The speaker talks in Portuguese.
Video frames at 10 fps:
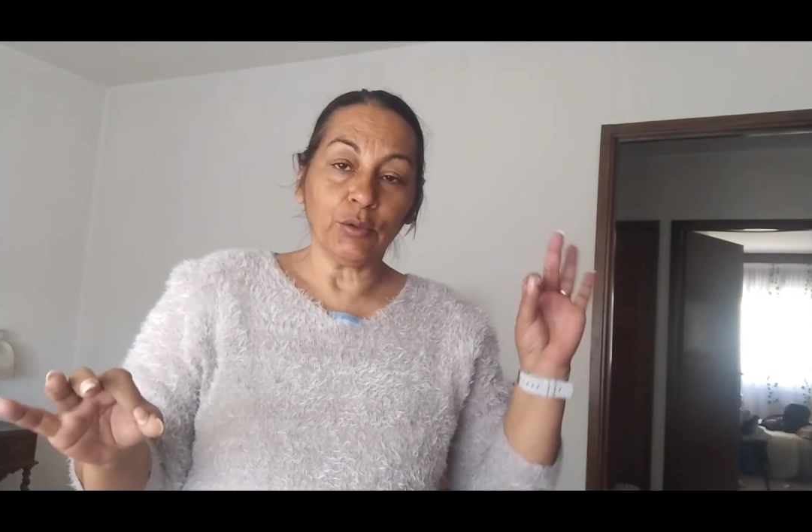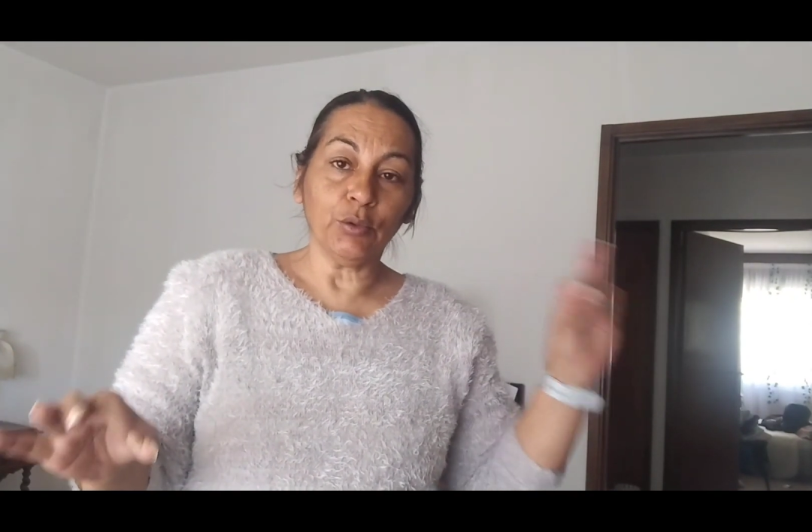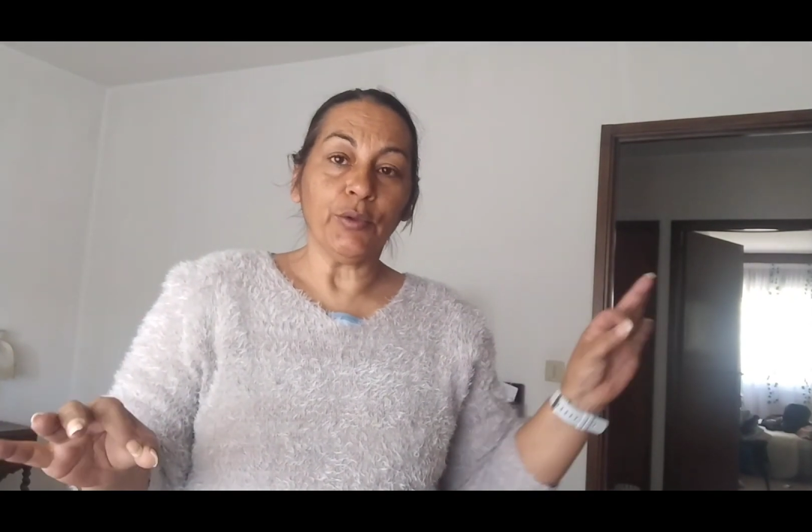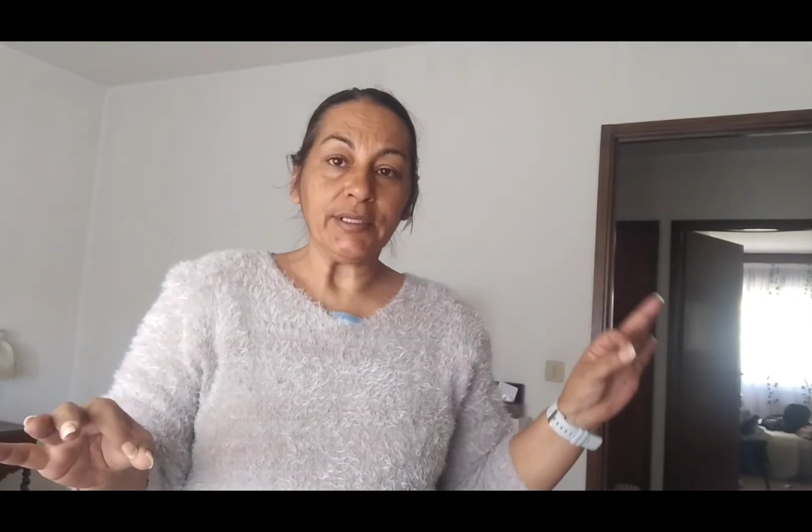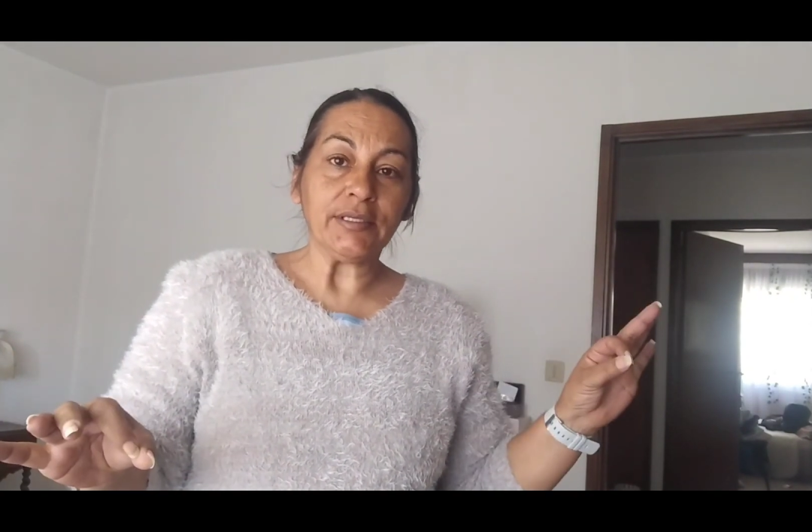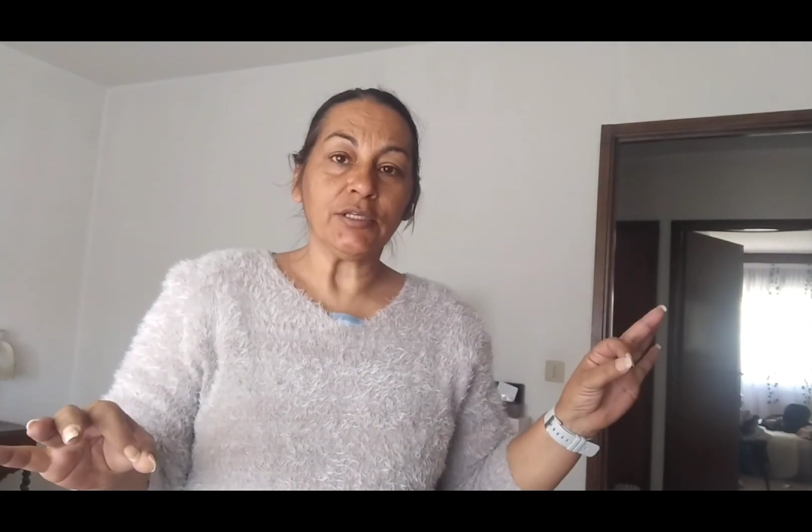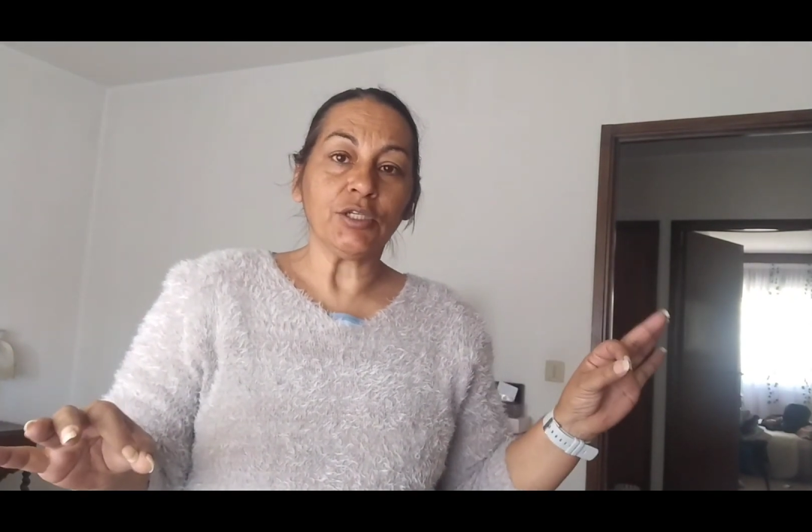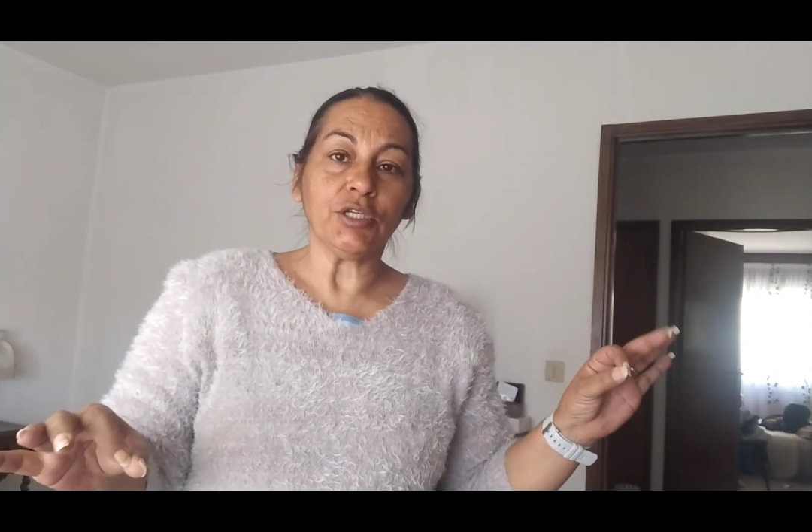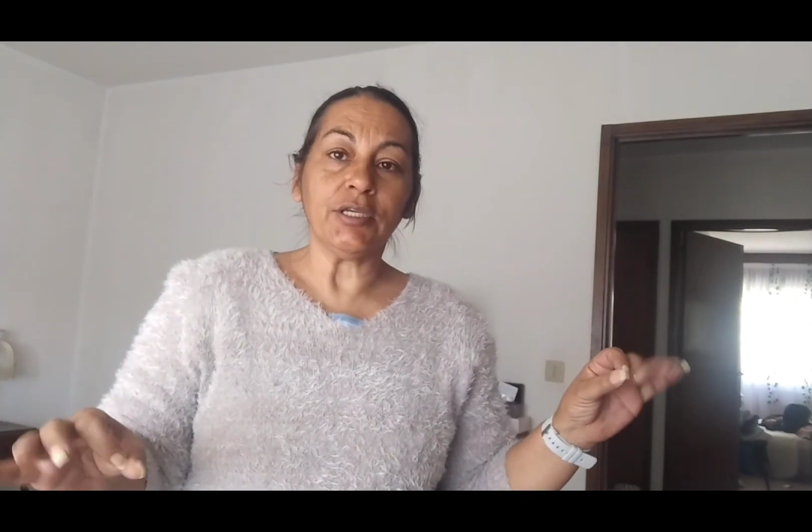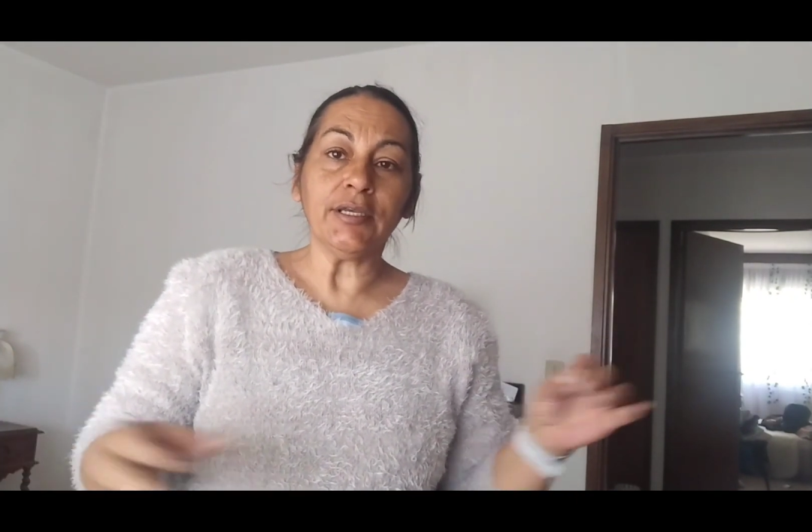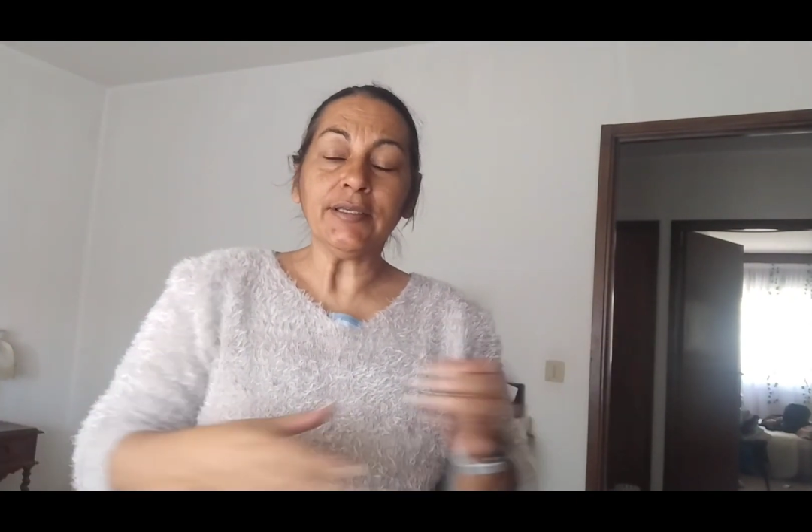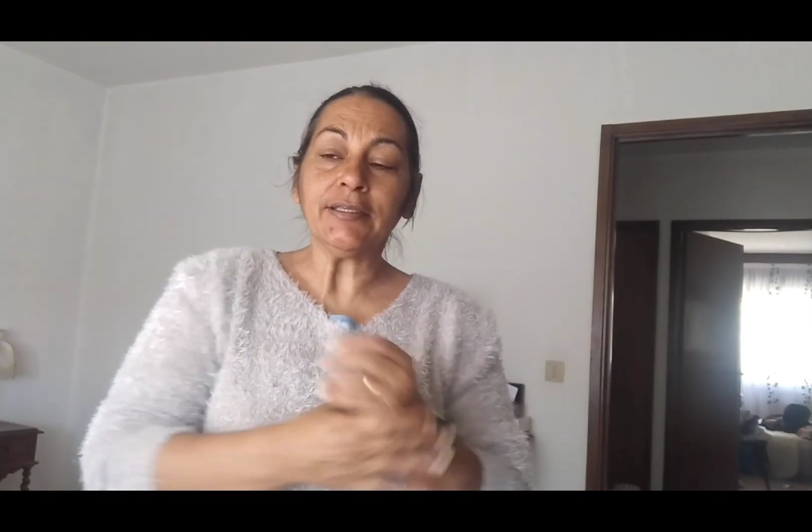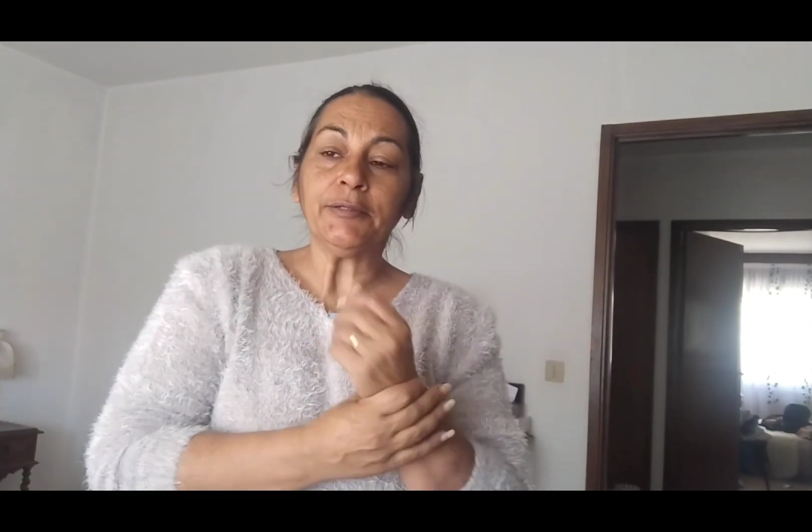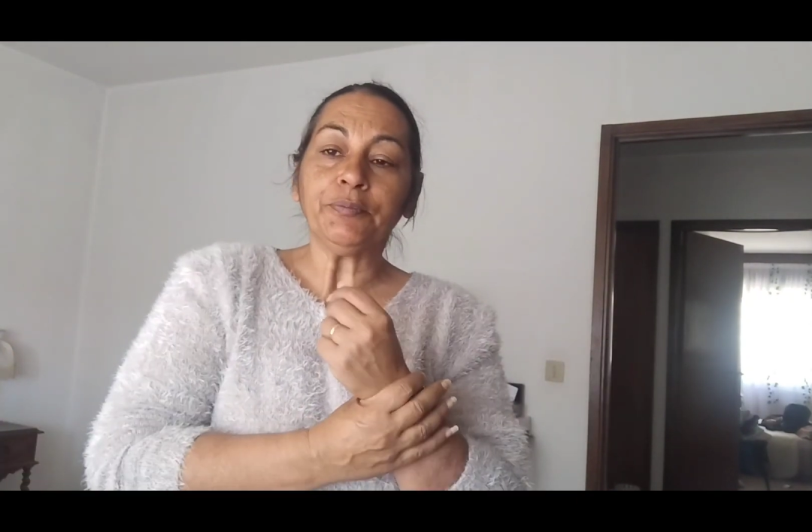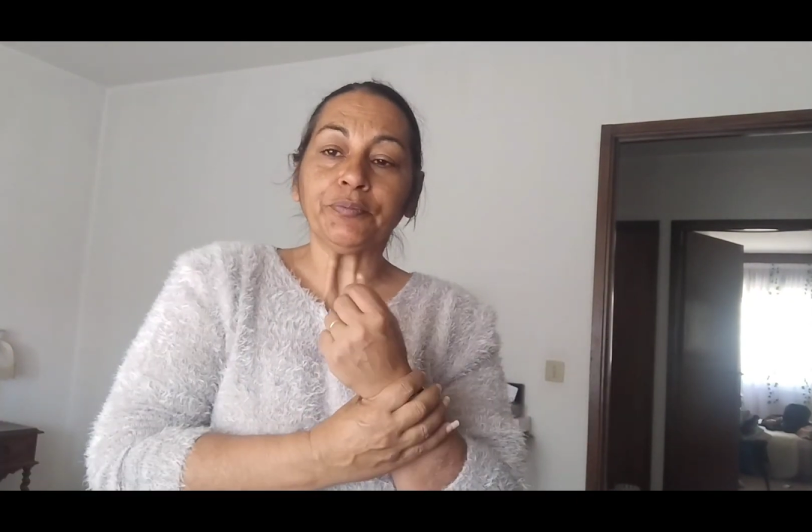todos esses dias